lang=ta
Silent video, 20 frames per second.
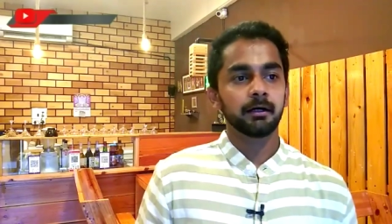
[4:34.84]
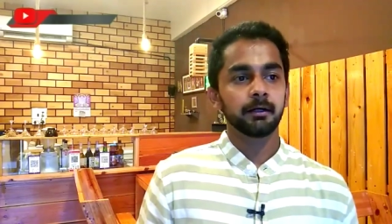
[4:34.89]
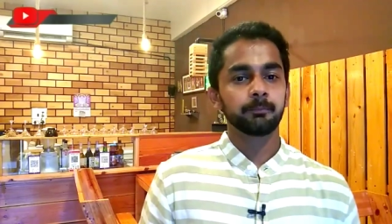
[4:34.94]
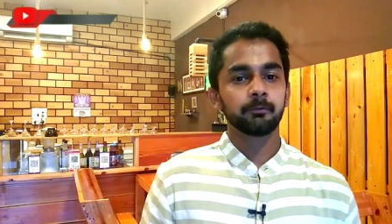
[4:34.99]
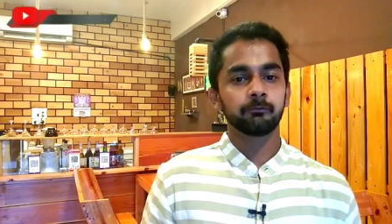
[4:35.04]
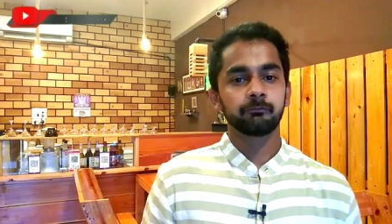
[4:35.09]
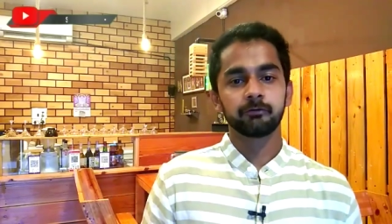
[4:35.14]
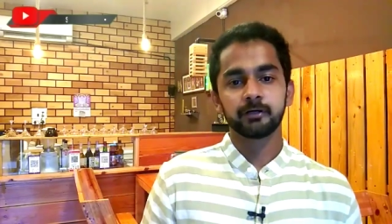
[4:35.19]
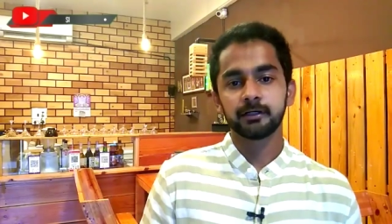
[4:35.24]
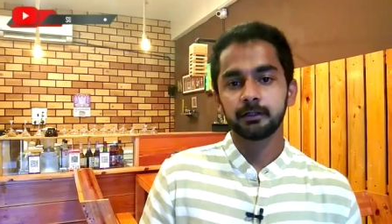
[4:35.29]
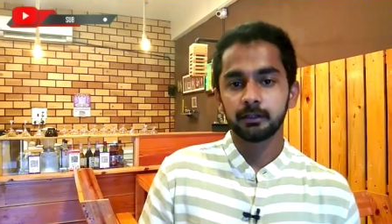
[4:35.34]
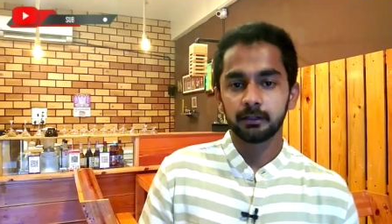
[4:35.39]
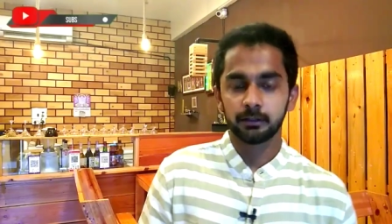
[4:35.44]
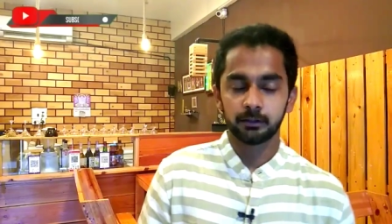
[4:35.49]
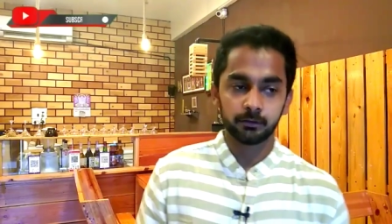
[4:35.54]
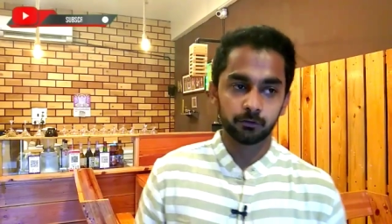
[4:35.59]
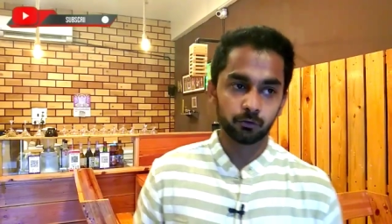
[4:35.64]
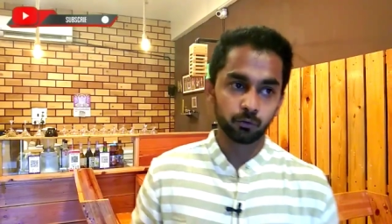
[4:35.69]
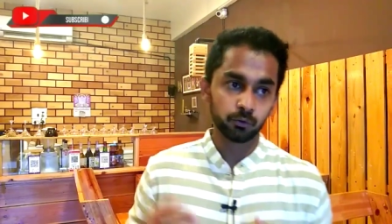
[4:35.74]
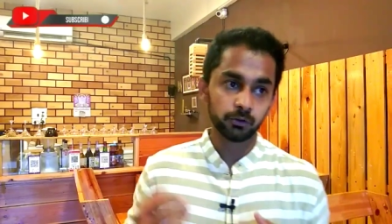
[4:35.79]
இப்போ ஃப்ரீ
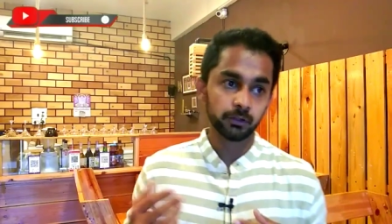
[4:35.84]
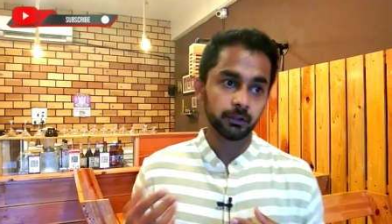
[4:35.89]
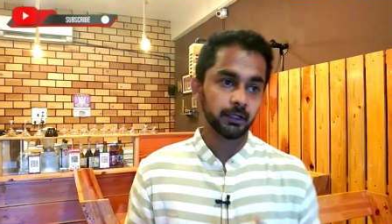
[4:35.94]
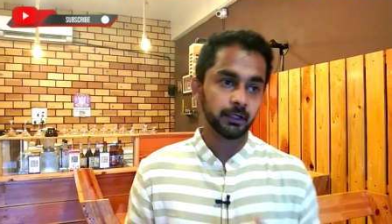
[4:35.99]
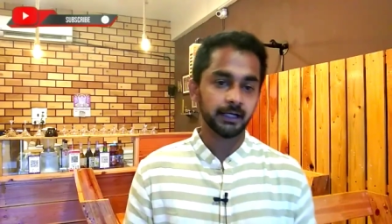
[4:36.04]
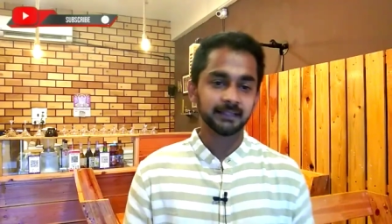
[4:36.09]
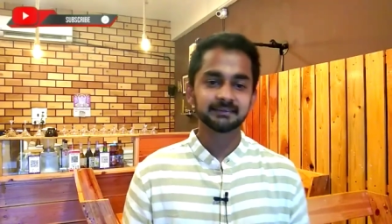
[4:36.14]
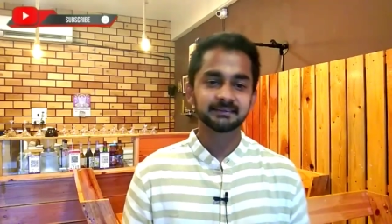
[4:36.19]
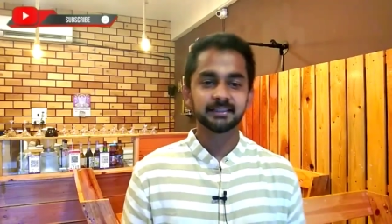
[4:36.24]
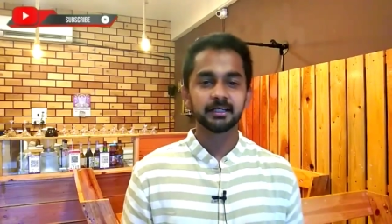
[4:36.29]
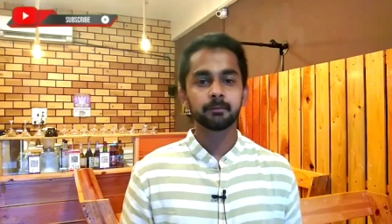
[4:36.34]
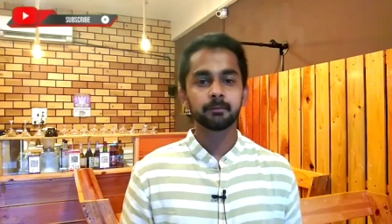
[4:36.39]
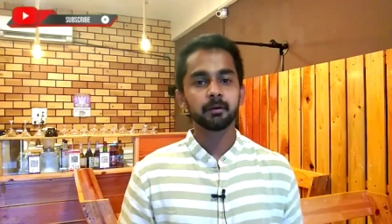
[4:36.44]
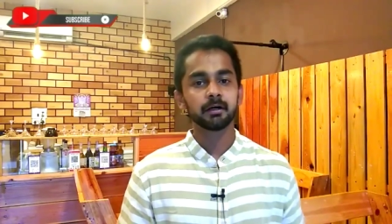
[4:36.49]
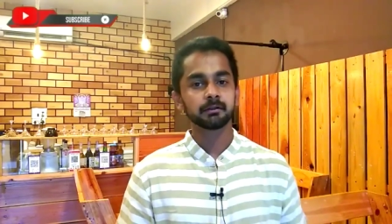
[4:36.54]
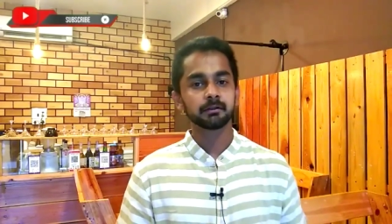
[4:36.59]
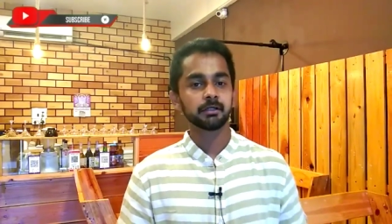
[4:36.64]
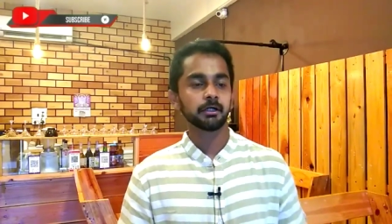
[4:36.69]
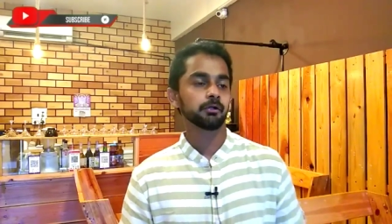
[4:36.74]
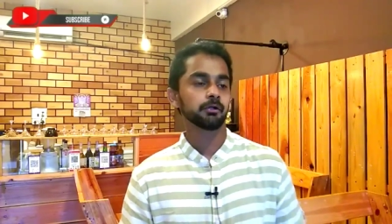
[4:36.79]
ரோல்
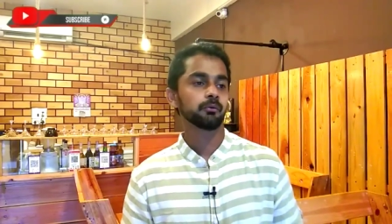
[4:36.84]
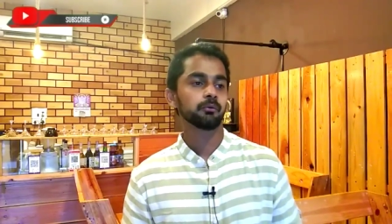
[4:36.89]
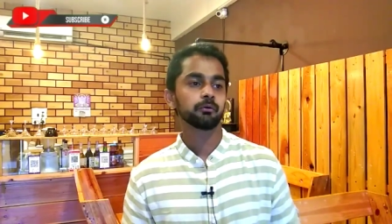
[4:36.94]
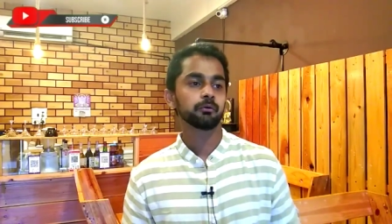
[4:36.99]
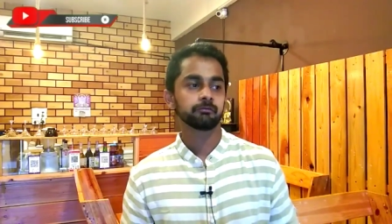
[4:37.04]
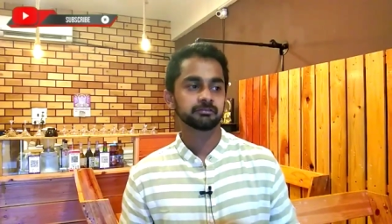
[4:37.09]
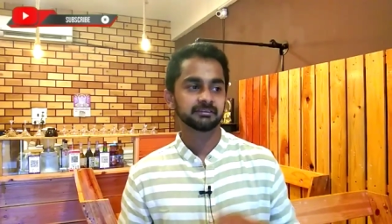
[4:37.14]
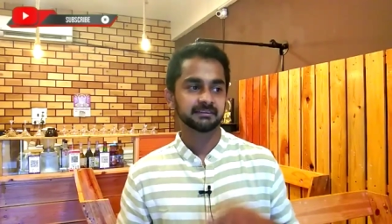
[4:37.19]
ஐஸ்கிரீமாக இருந்தாலும்